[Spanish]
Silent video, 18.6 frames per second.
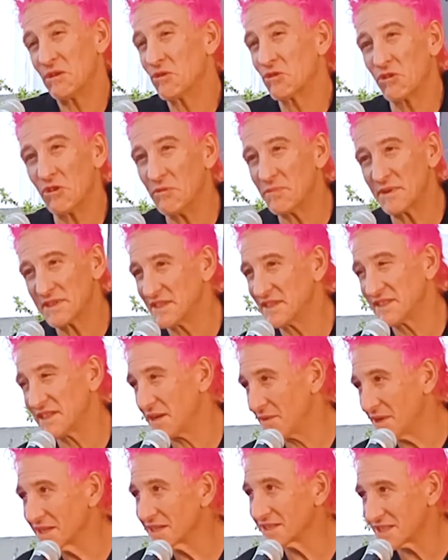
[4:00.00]
Que lo compre sin
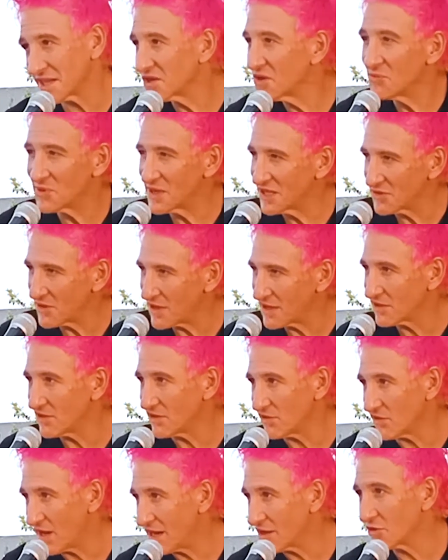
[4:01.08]
saber que está comprando
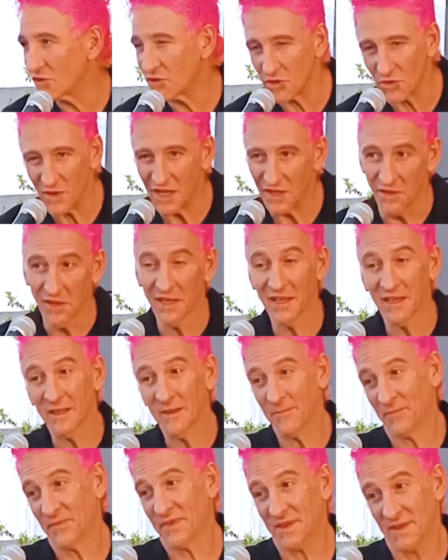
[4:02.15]
algo, algo robado.
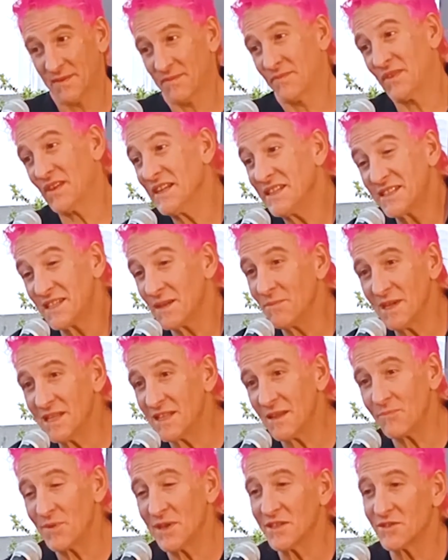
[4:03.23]

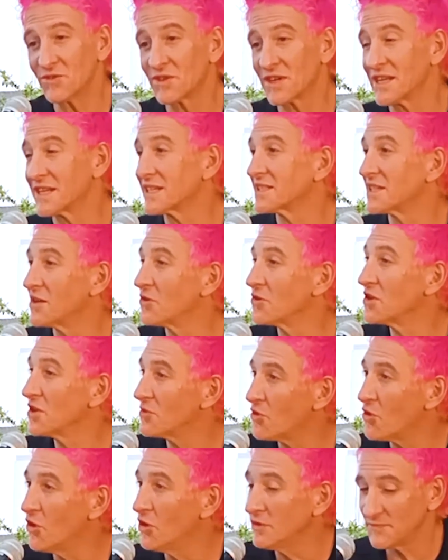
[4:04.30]
Tristemente pienso que el que se lo
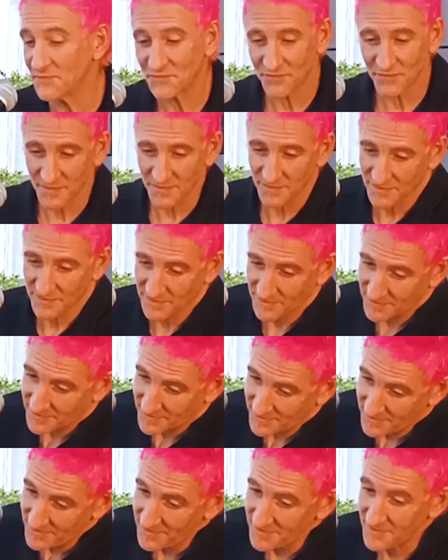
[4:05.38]
llevó,
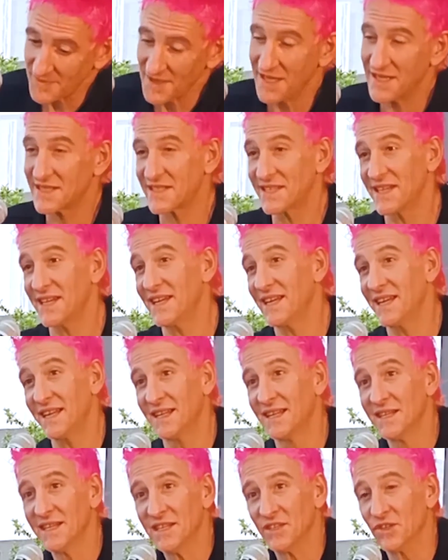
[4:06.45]

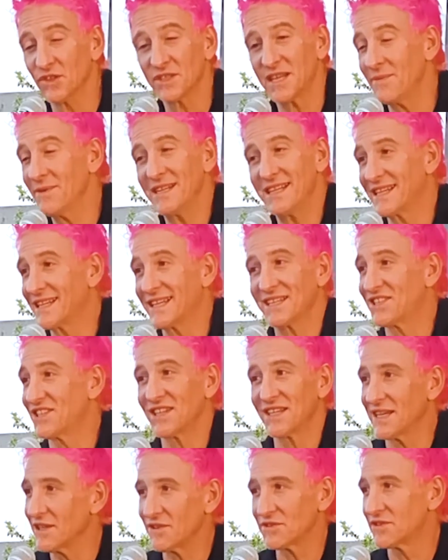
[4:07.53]
este, no sabe ni qué
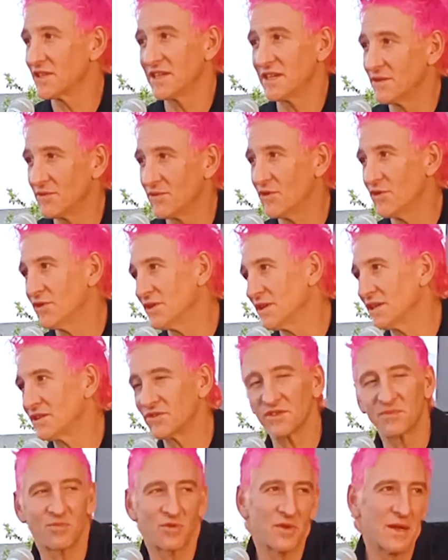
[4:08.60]
chingado se llevó,
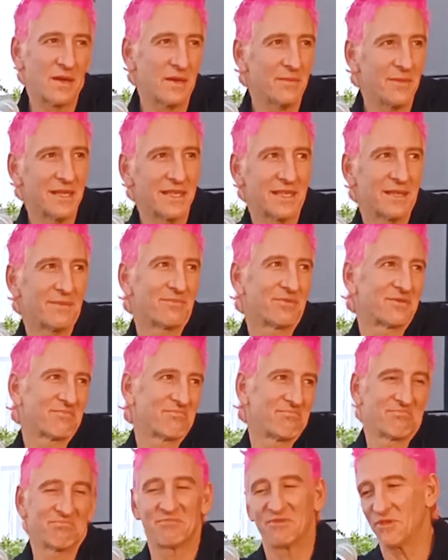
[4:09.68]
entonces probablemente pues,
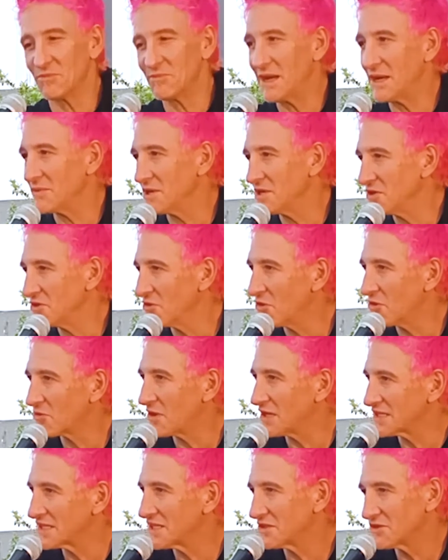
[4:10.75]
lo malvendió vendió
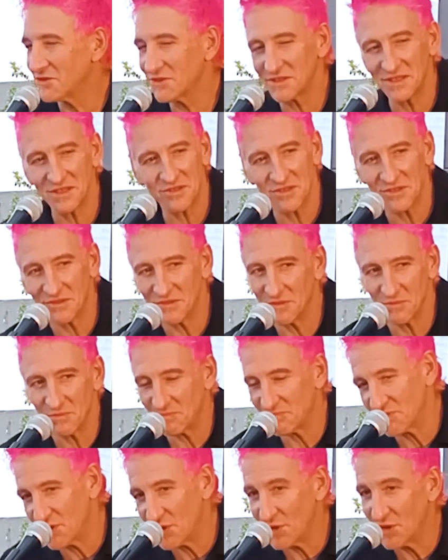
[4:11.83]
cualquier cosa. Entonces
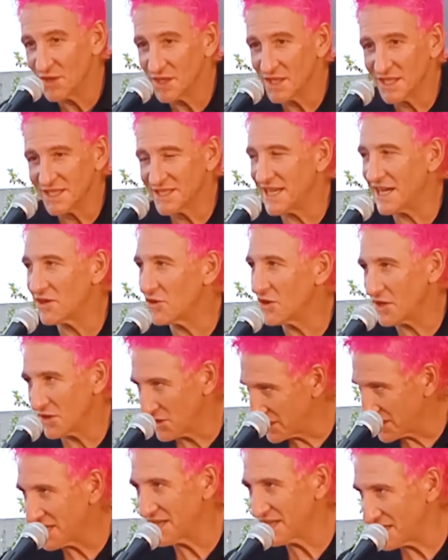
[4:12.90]
no, ya no le
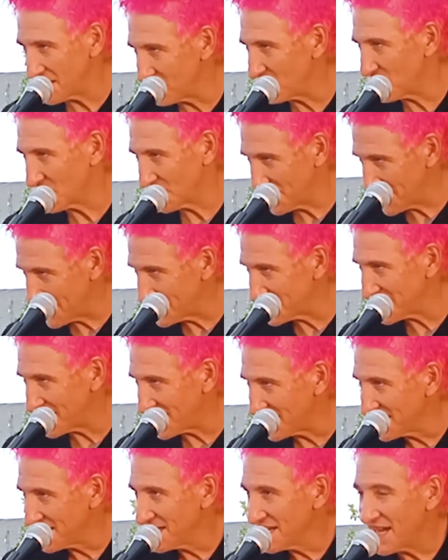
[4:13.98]
doy tanta
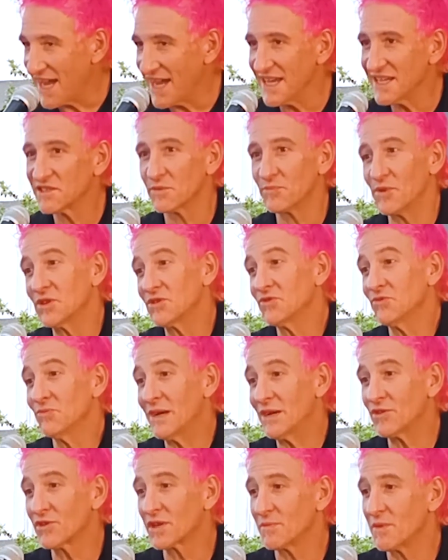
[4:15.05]
importancia a eso. Pero es un
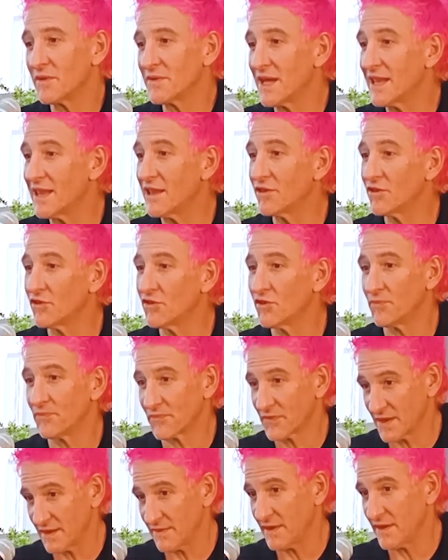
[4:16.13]
bajo que me había dado
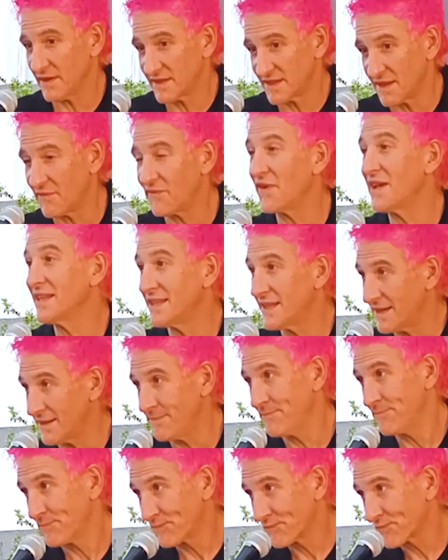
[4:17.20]
este,
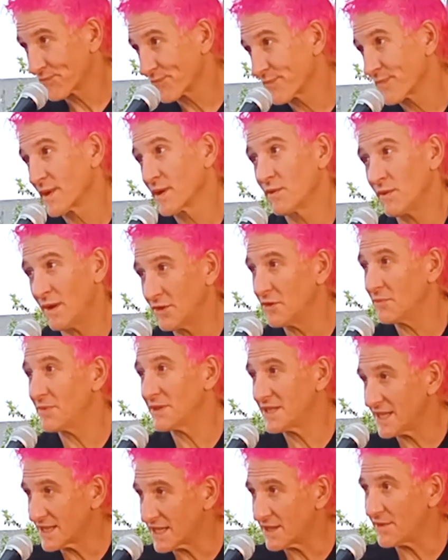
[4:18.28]
Fender cuando
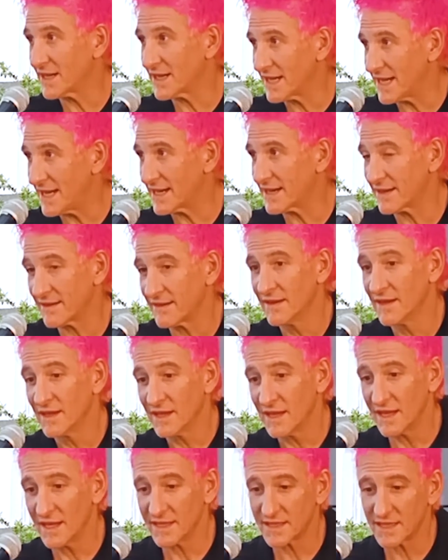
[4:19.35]
empecé a trabajar
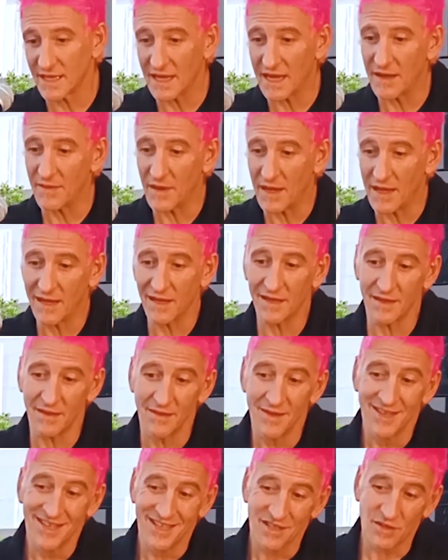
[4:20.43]
este,
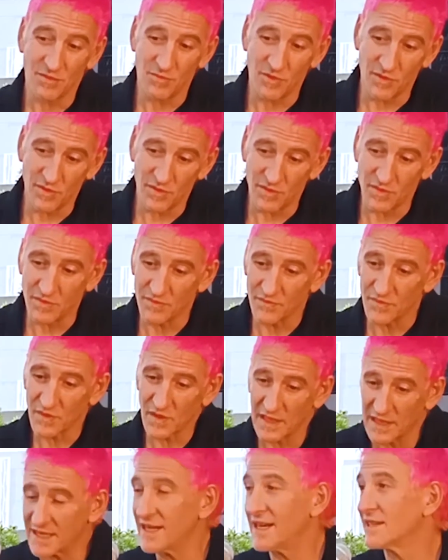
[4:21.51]
eh, como
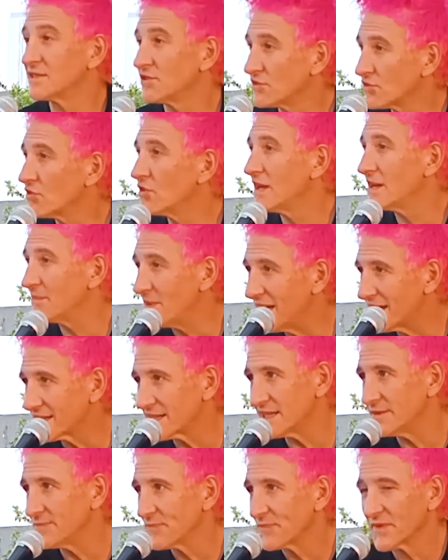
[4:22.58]
en relación con la
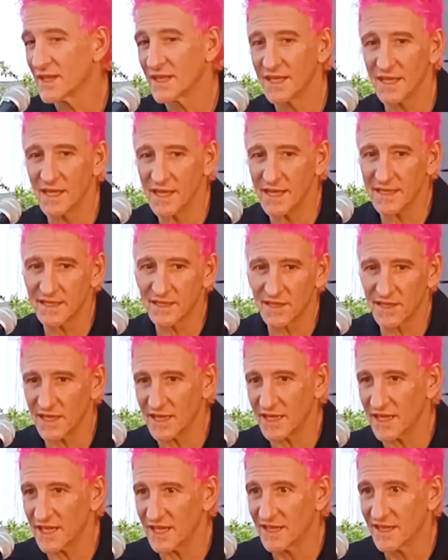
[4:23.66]
marca. Y
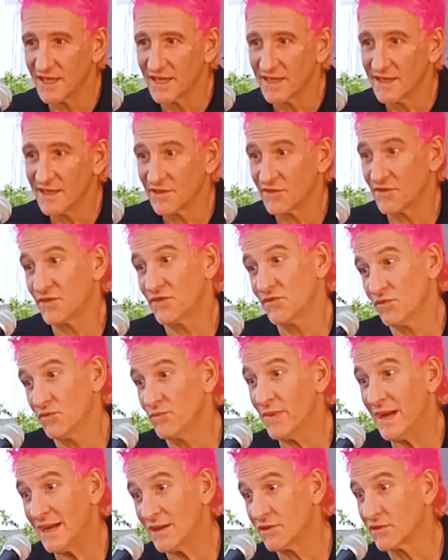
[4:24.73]
este, entonces es
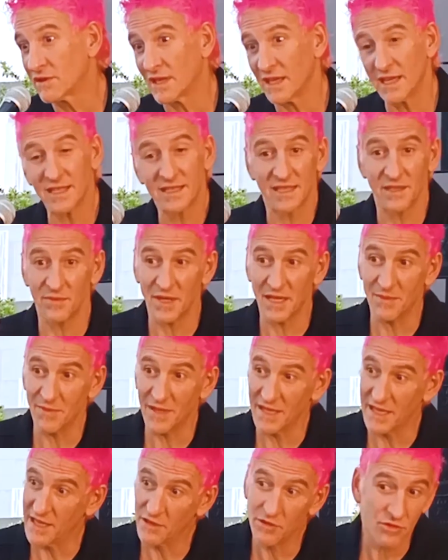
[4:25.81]
un bajo que si bien
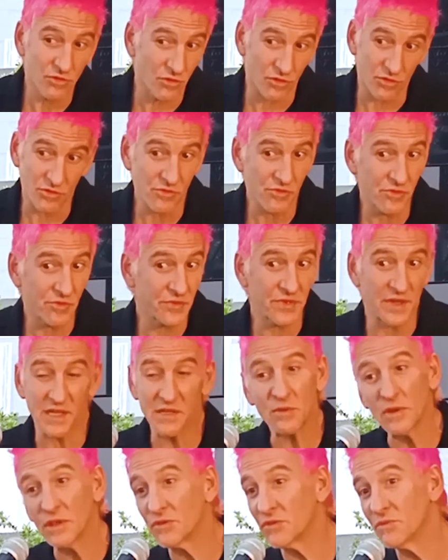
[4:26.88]
me dieron con un
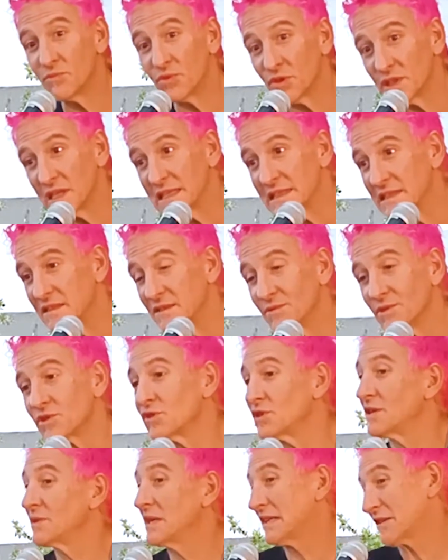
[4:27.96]
descuento importantísimo,
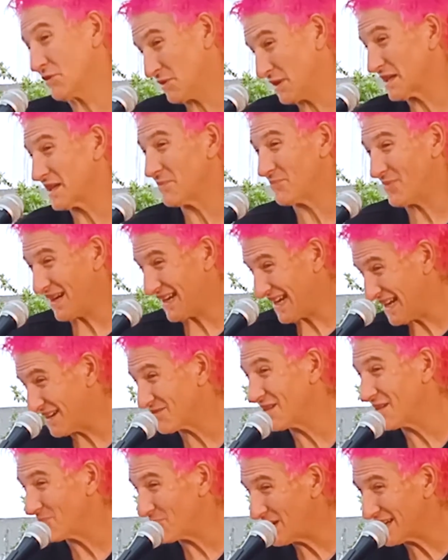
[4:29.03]
todavía tuve que
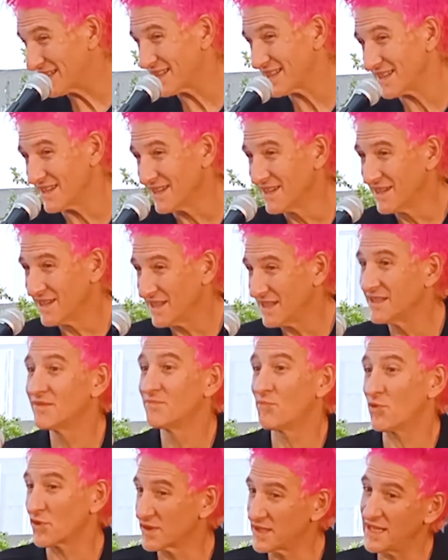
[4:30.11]
pagar una parte
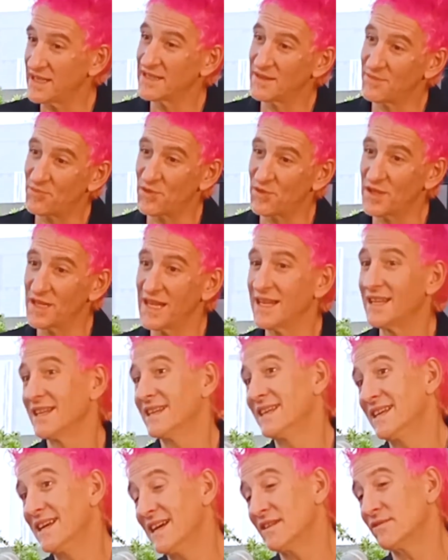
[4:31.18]
importante por él
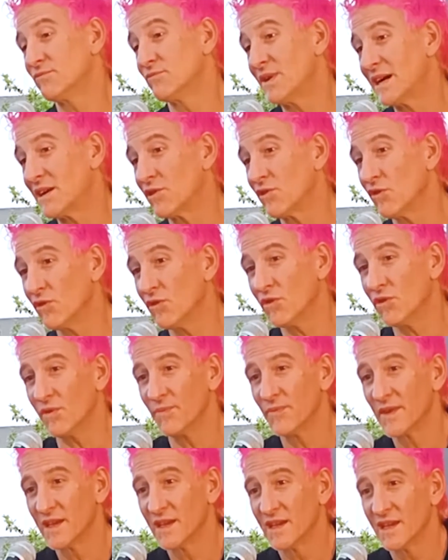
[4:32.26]
y era un bajo
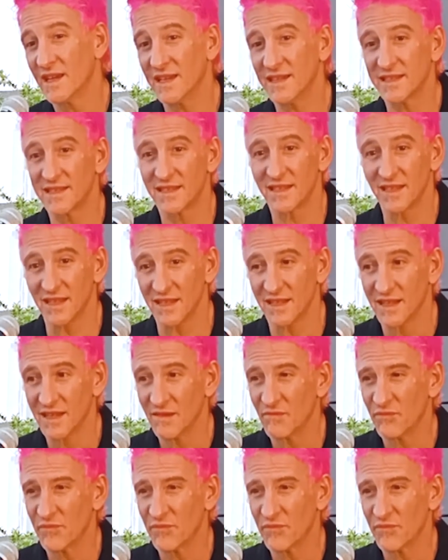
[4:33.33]
este,